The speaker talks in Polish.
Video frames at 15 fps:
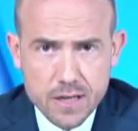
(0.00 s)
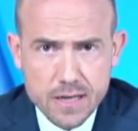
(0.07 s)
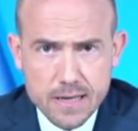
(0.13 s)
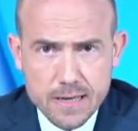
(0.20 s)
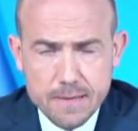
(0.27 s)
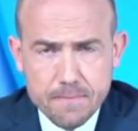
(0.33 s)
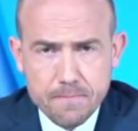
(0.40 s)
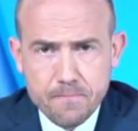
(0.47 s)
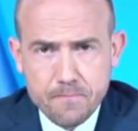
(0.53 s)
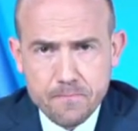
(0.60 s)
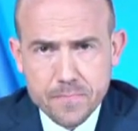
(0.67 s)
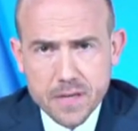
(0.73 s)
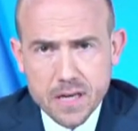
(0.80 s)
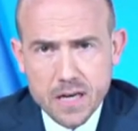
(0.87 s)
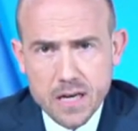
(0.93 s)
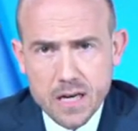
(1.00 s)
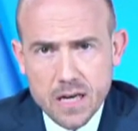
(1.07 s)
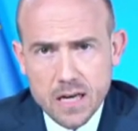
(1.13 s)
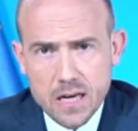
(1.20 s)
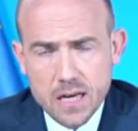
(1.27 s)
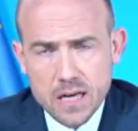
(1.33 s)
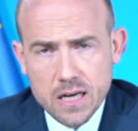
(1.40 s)
mm,
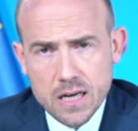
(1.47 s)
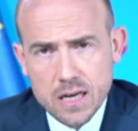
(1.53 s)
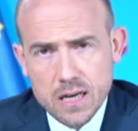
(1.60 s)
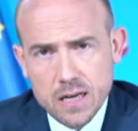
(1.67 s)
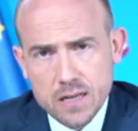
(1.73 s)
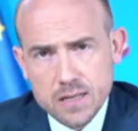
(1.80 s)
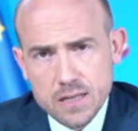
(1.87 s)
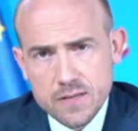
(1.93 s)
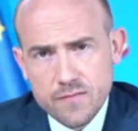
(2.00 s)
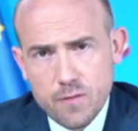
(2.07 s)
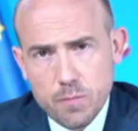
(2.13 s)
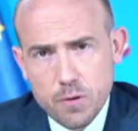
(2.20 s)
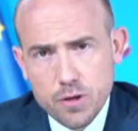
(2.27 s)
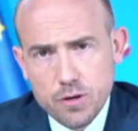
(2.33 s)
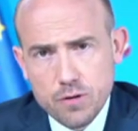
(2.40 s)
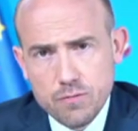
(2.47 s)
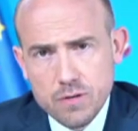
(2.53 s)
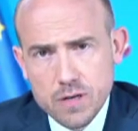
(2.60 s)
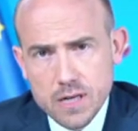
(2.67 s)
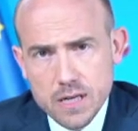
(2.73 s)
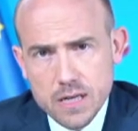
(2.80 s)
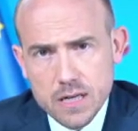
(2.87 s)
e, e, ze swobodą
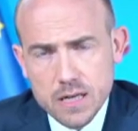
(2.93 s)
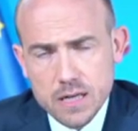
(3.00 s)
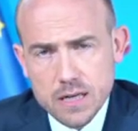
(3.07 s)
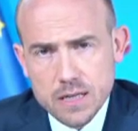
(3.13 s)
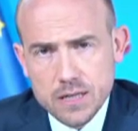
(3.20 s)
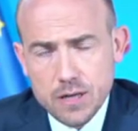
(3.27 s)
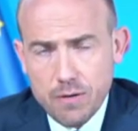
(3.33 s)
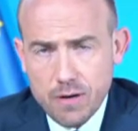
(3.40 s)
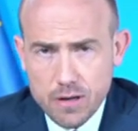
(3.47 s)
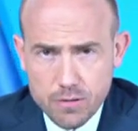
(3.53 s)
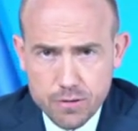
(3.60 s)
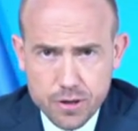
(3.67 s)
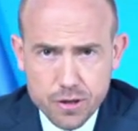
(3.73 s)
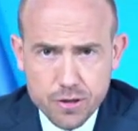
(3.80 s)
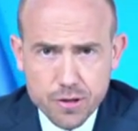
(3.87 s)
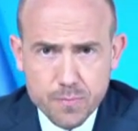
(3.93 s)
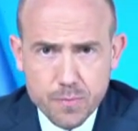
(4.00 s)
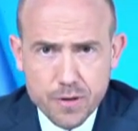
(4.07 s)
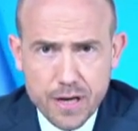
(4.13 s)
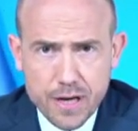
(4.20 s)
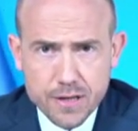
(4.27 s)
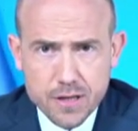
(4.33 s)
e, działalności
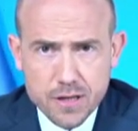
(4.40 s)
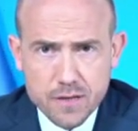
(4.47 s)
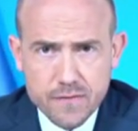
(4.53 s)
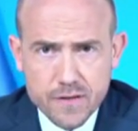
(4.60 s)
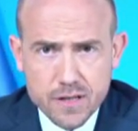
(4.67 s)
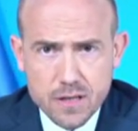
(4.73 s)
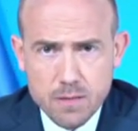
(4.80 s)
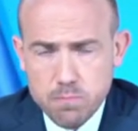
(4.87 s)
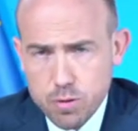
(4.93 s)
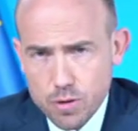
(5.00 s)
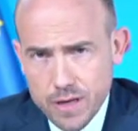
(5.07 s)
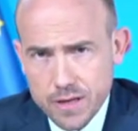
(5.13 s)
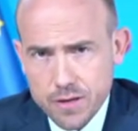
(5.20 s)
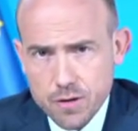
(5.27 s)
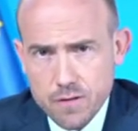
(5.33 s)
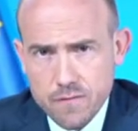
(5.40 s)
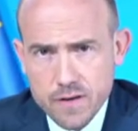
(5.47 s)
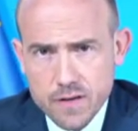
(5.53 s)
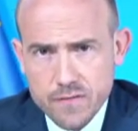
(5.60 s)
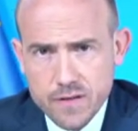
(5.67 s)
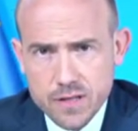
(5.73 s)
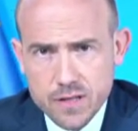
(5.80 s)
gospodarczej, kwestie podatkowe,
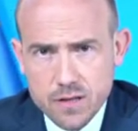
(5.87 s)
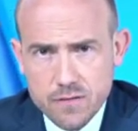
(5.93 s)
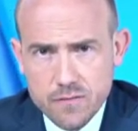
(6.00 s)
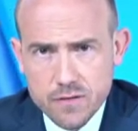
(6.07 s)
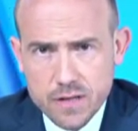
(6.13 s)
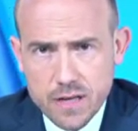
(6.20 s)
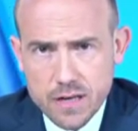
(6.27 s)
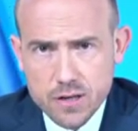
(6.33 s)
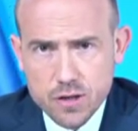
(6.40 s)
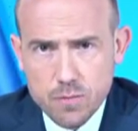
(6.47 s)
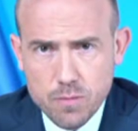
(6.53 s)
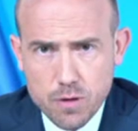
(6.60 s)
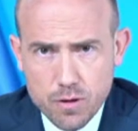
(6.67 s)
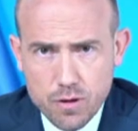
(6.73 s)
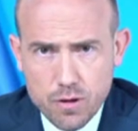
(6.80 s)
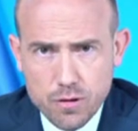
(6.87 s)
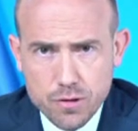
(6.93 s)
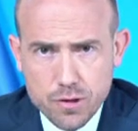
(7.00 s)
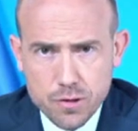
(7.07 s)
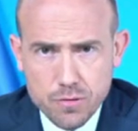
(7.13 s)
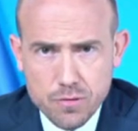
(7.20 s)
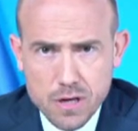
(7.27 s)
kwestie związane z
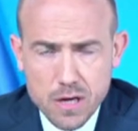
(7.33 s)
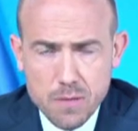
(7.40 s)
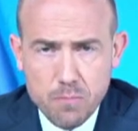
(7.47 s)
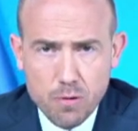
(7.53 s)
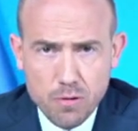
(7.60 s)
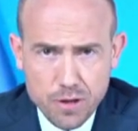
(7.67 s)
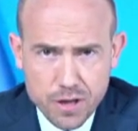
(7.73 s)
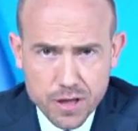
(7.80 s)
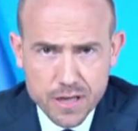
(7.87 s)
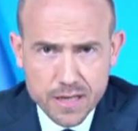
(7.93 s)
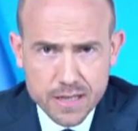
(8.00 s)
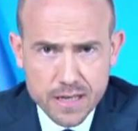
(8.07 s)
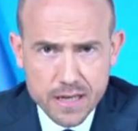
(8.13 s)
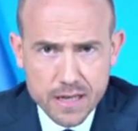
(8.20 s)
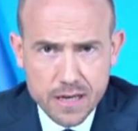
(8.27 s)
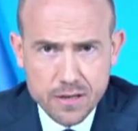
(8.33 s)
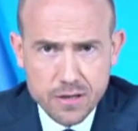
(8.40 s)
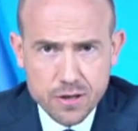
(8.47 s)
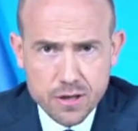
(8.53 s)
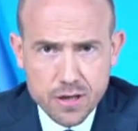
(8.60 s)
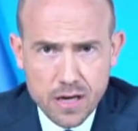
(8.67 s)
obronnością, polityka zagraniczna,